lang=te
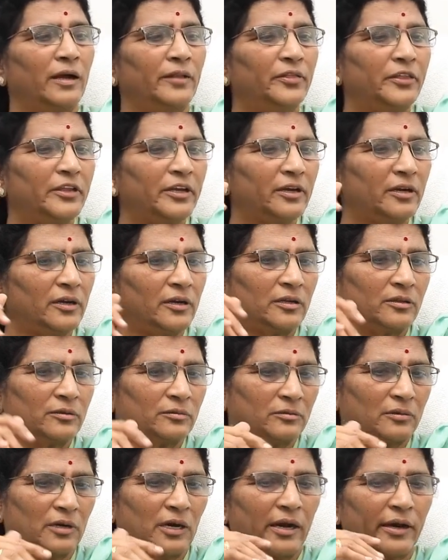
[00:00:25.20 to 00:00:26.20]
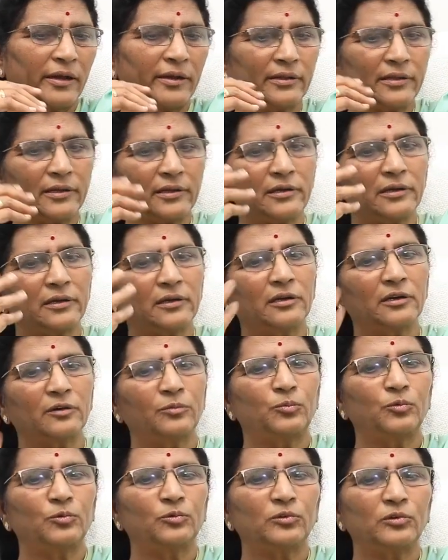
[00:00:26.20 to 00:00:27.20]
అంతేకాదు ఆర్థికంగా
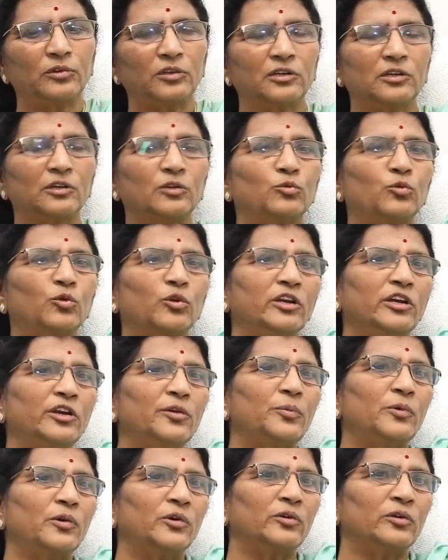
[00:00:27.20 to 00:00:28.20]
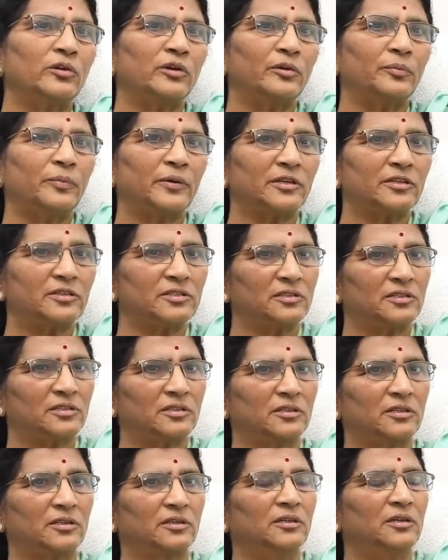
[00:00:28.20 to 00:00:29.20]
పూర్తిగా కృంగిపోయి ఉన్న
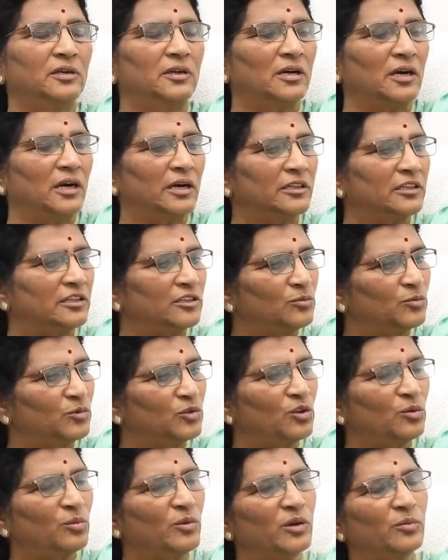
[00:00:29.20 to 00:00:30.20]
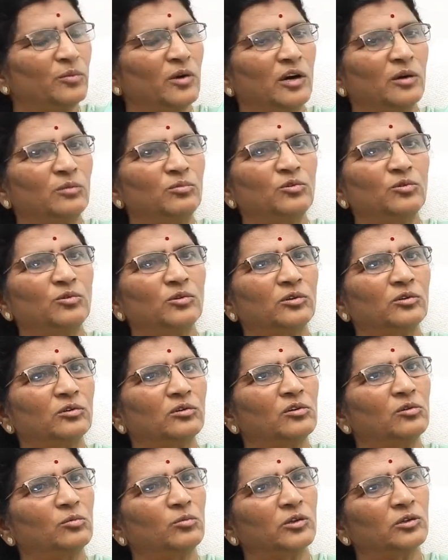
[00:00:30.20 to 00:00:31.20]
పరిస్థితి అంతకుముందు మీ బాబు
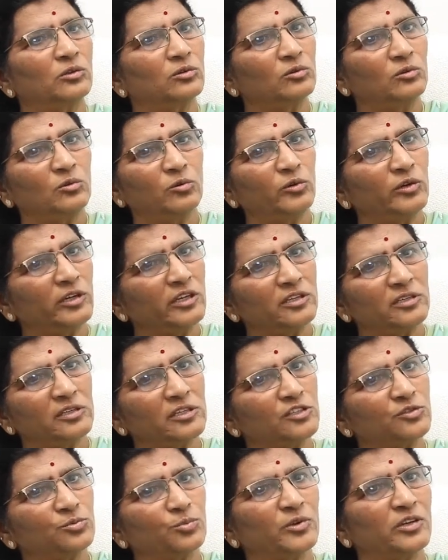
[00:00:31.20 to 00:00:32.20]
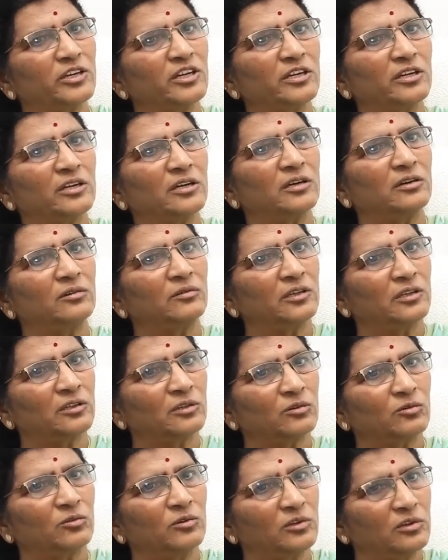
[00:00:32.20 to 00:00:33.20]
కొడుకులు మొత్తం లూటీ చేసిపోయారుగా
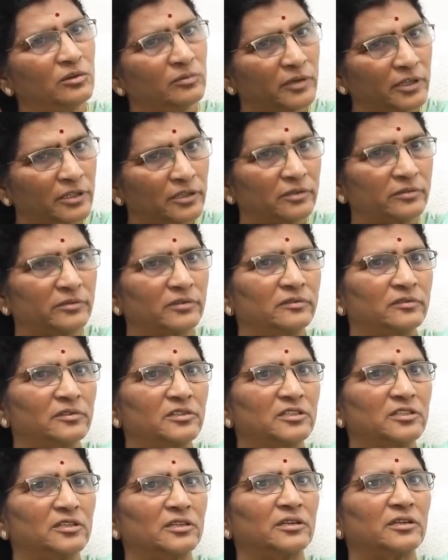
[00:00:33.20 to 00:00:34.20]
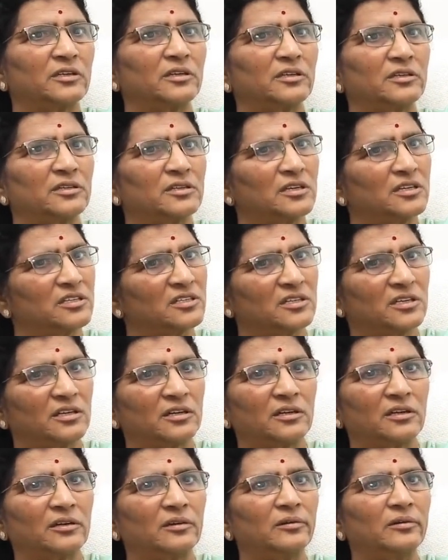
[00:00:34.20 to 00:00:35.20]
వంద కోట్లు మాత్రమే ఉంచారుగా
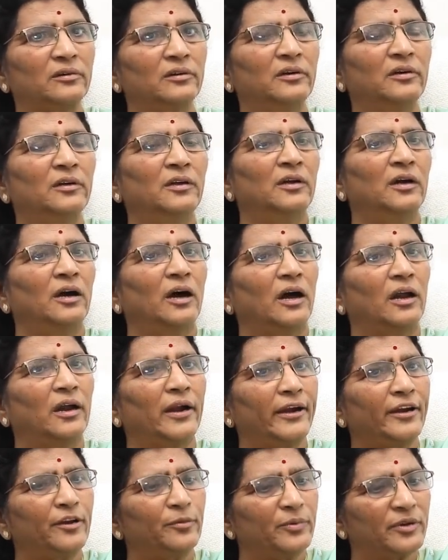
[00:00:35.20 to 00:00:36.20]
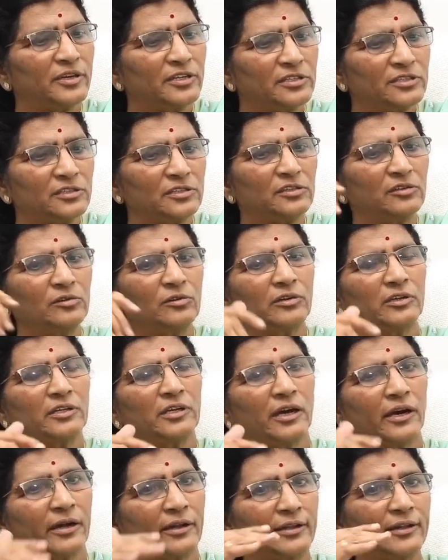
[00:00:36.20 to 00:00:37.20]
ఖజానాలో అలాంటి పరిస్థితుల్లో ఈ
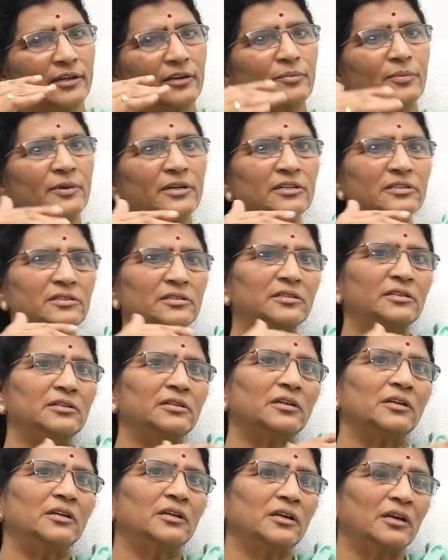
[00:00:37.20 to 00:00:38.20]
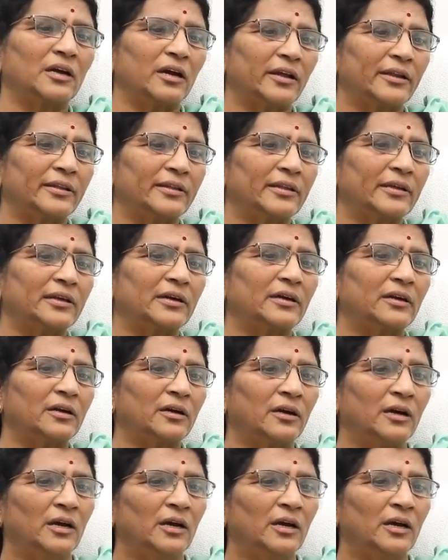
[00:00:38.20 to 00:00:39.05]
ఆర్థిక పరిస్థితిని ఆర్థిక